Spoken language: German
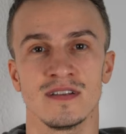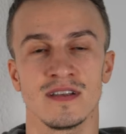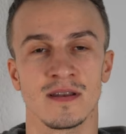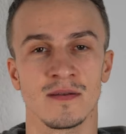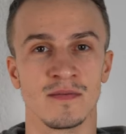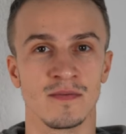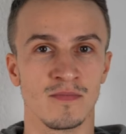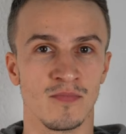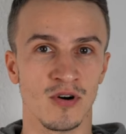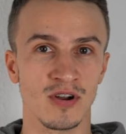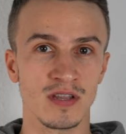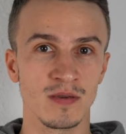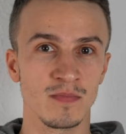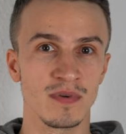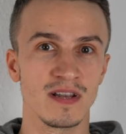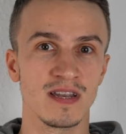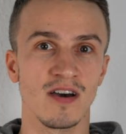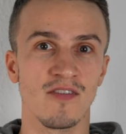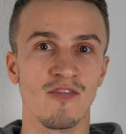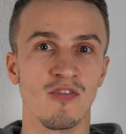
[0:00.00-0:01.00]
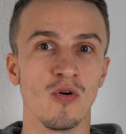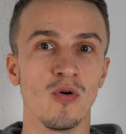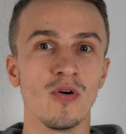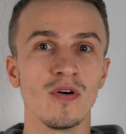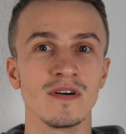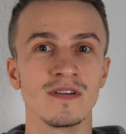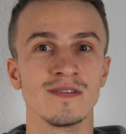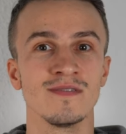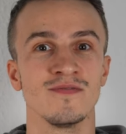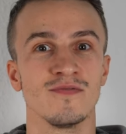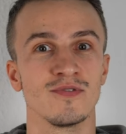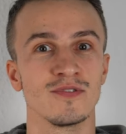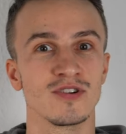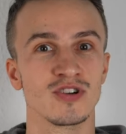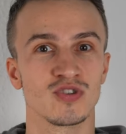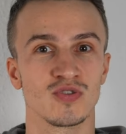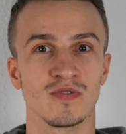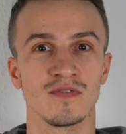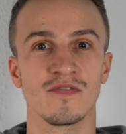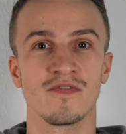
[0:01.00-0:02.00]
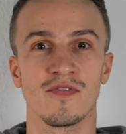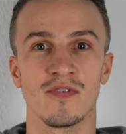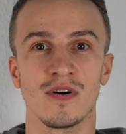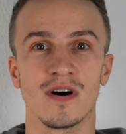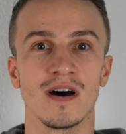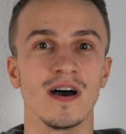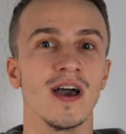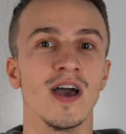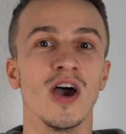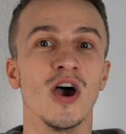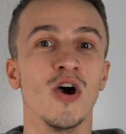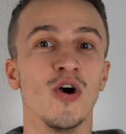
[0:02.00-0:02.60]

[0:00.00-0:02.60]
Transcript: den Bodybuilder-Foren wurde schon vor